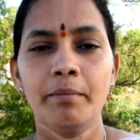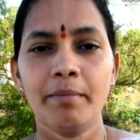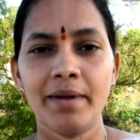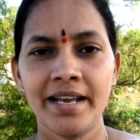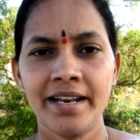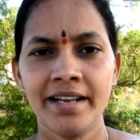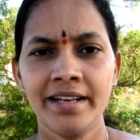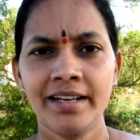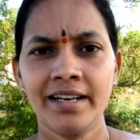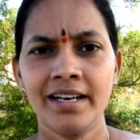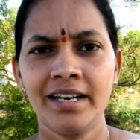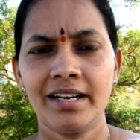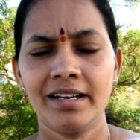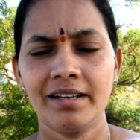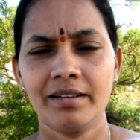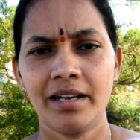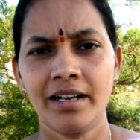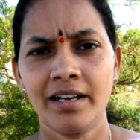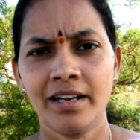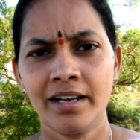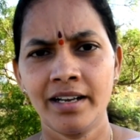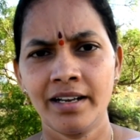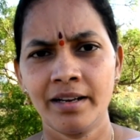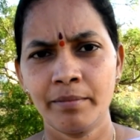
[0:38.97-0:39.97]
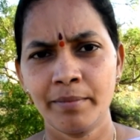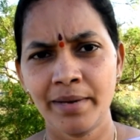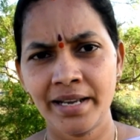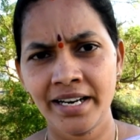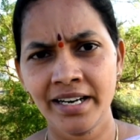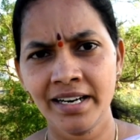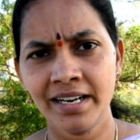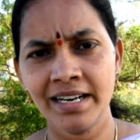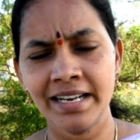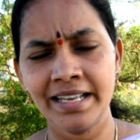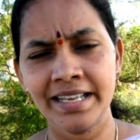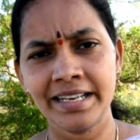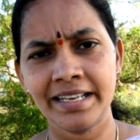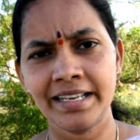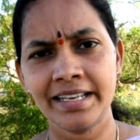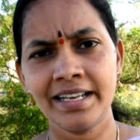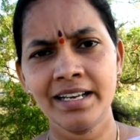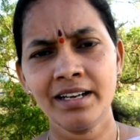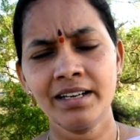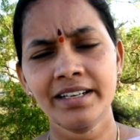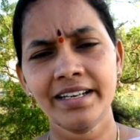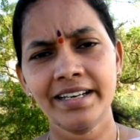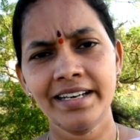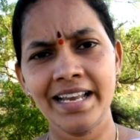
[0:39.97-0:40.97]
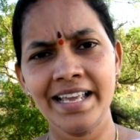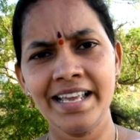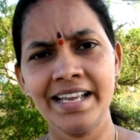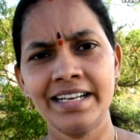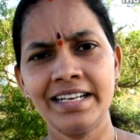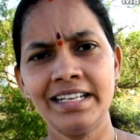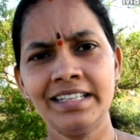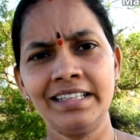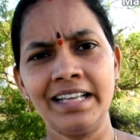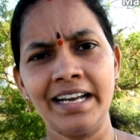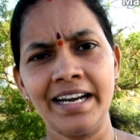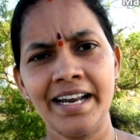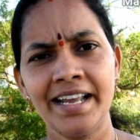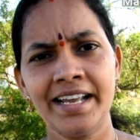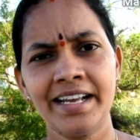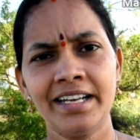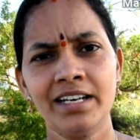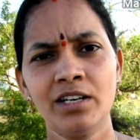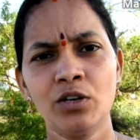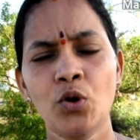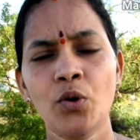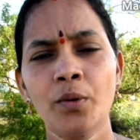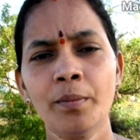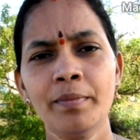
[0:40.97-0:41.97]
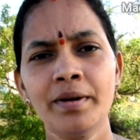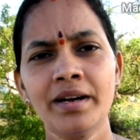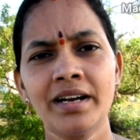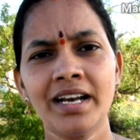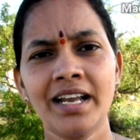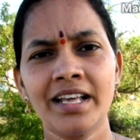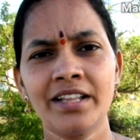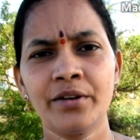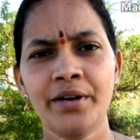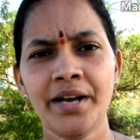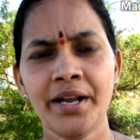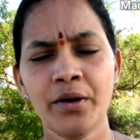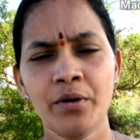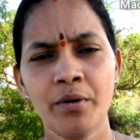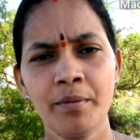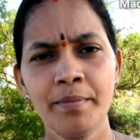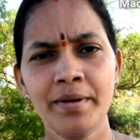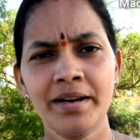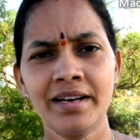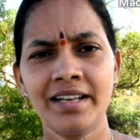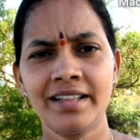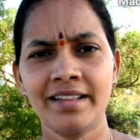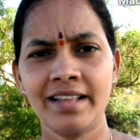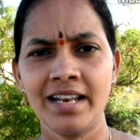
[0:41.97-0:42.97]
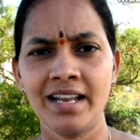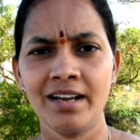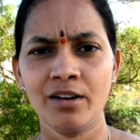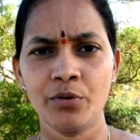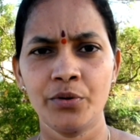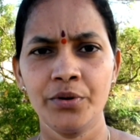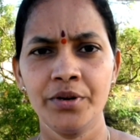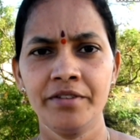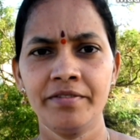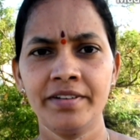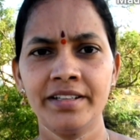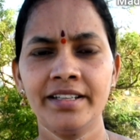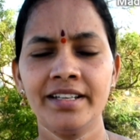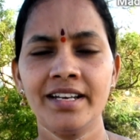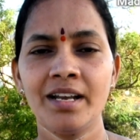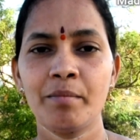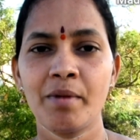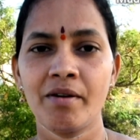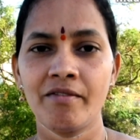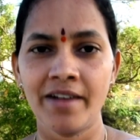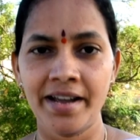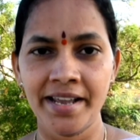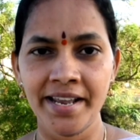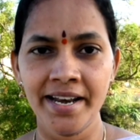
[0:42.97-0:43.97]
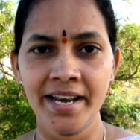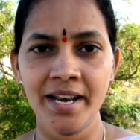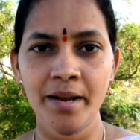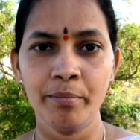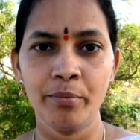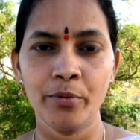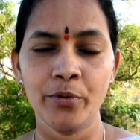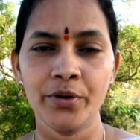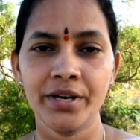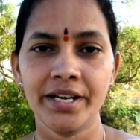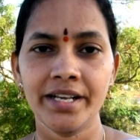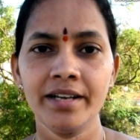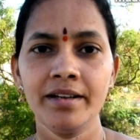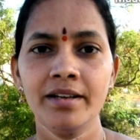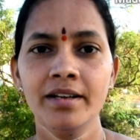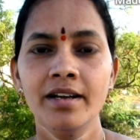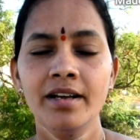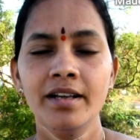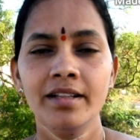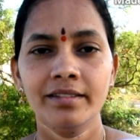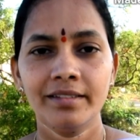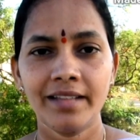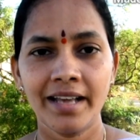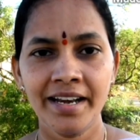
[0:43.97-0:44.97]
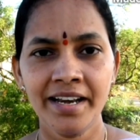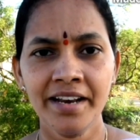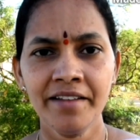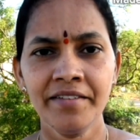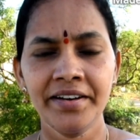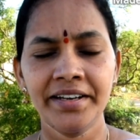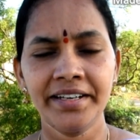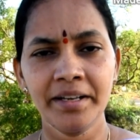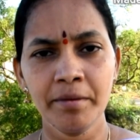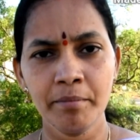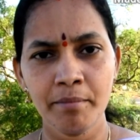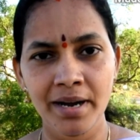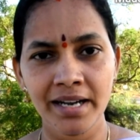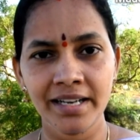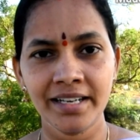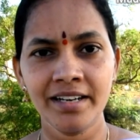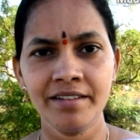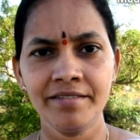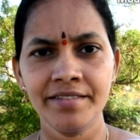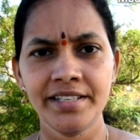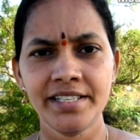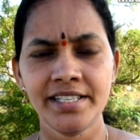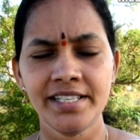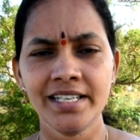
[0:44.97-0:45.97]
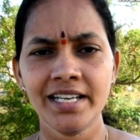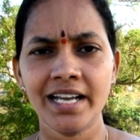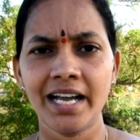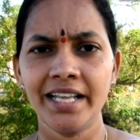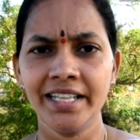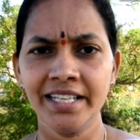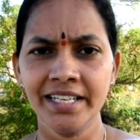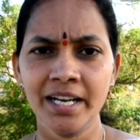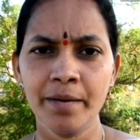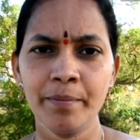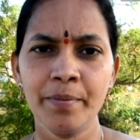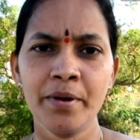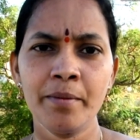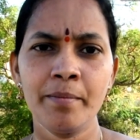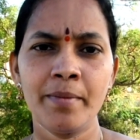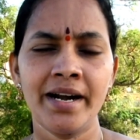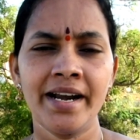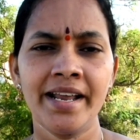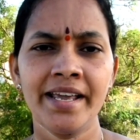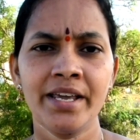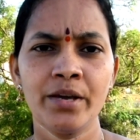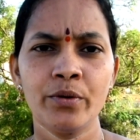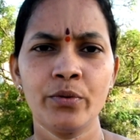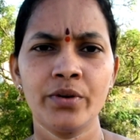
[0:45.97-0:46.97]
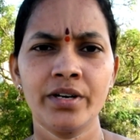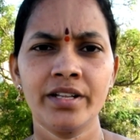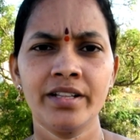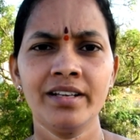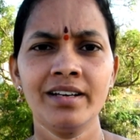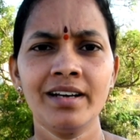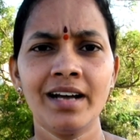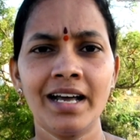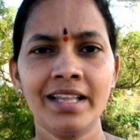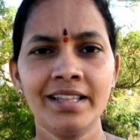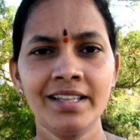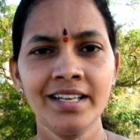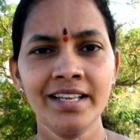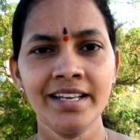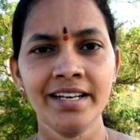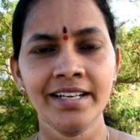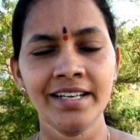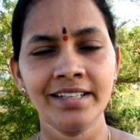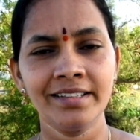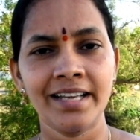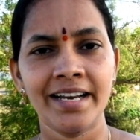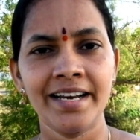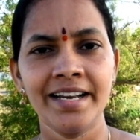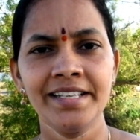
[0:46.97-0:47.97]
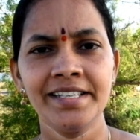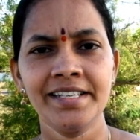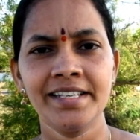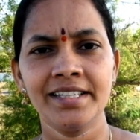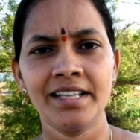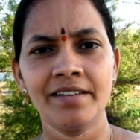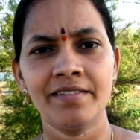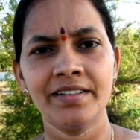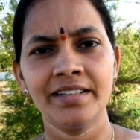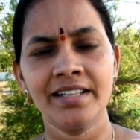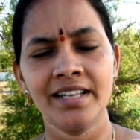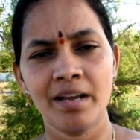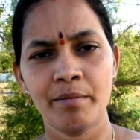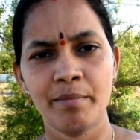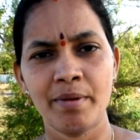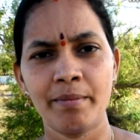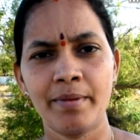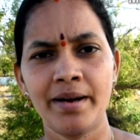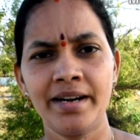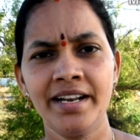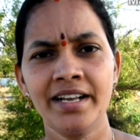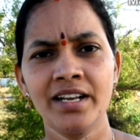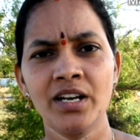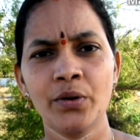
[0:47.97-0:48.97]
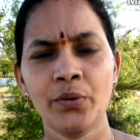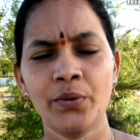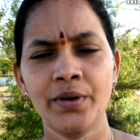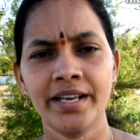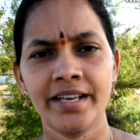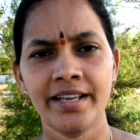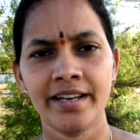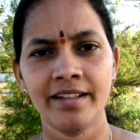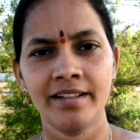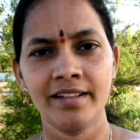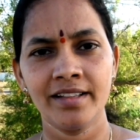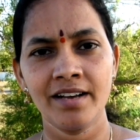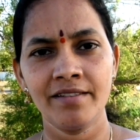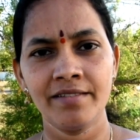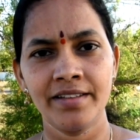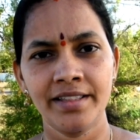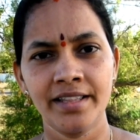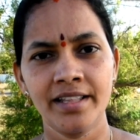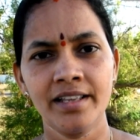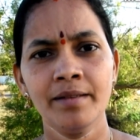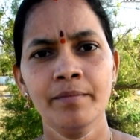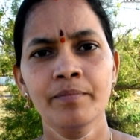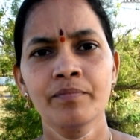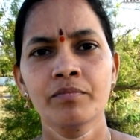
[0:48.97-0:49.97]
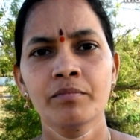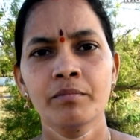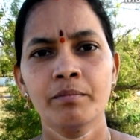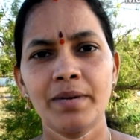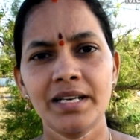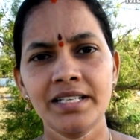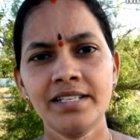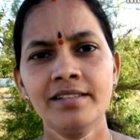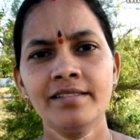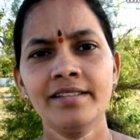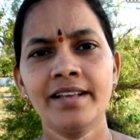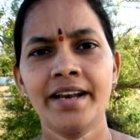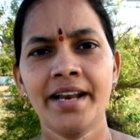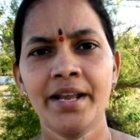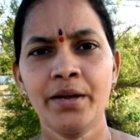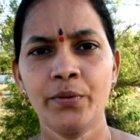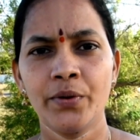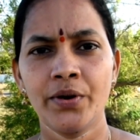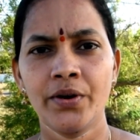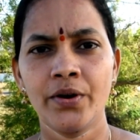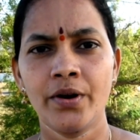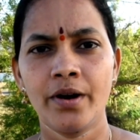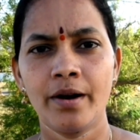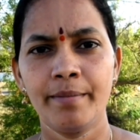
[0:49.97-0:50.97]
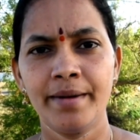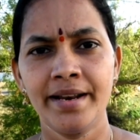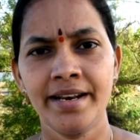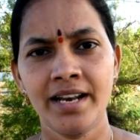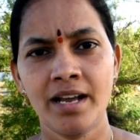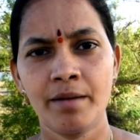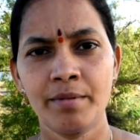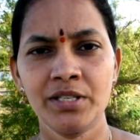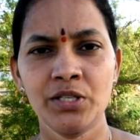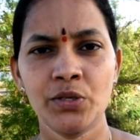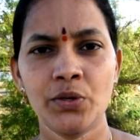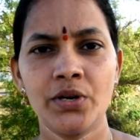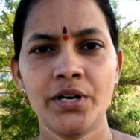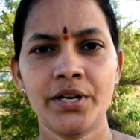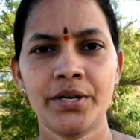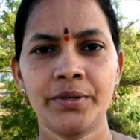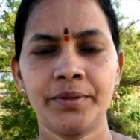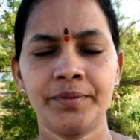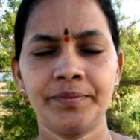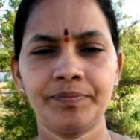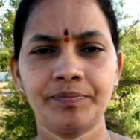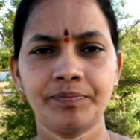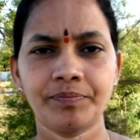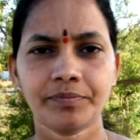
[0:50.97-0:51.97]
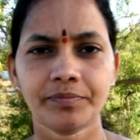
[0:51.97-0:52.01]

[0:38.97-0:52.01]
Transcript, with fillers: மரங்கள் மரங்களில் இருக்கிற இலைகள் தழைகள் கொம்புகள் அதனுடைய கொம்புகள் இதெல்லாம் கொண்டு வந்து நம்ம வயலில் போட்டு தண்ணி விட்டு மக்க வச்சு அதுக்கப்புறம் மடக்கி உழுது அதில் இருக்க தழைச்சத்தை வந்து நம்ம மண்ணுக்கு கொடுக்கறது தான் வந்து பசுந்தழை உரம் அப்படின்னு நம்ம சொல்கிறோம்